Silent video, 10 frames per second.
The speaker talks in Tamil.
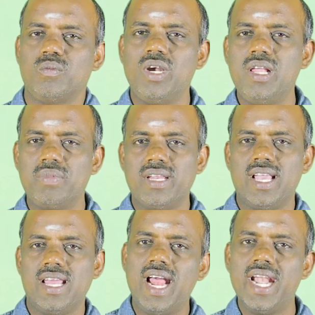முல்லை
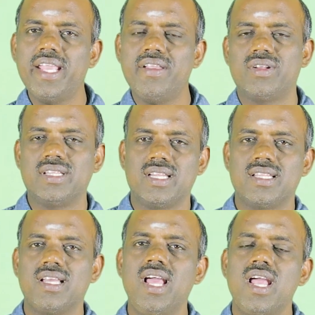பெரியாறு அணைக்கு
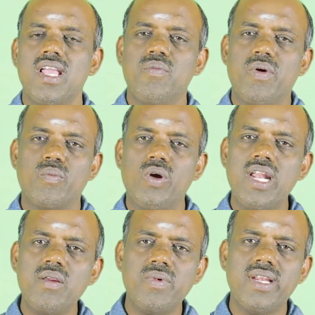வந்துடுது இப்போ
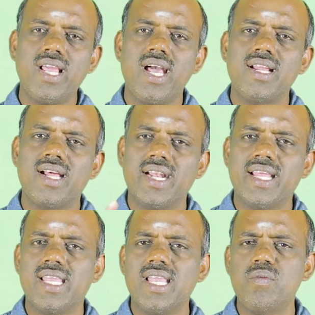முல்லை பெரியாறு
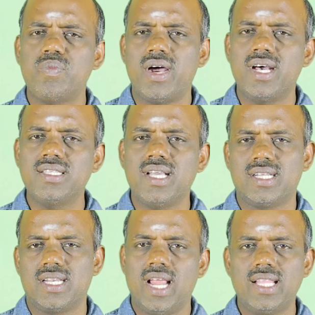அணையை
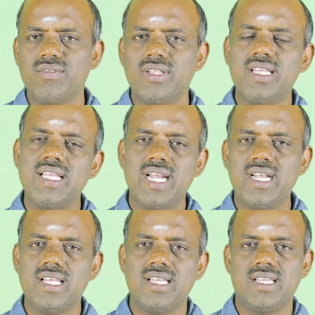பாதுகாக்கின்ற அது வந்து
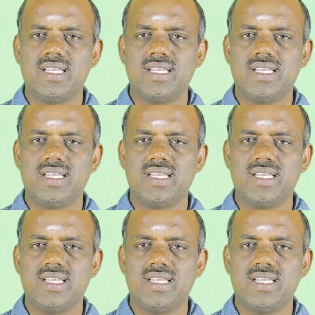இரண்டு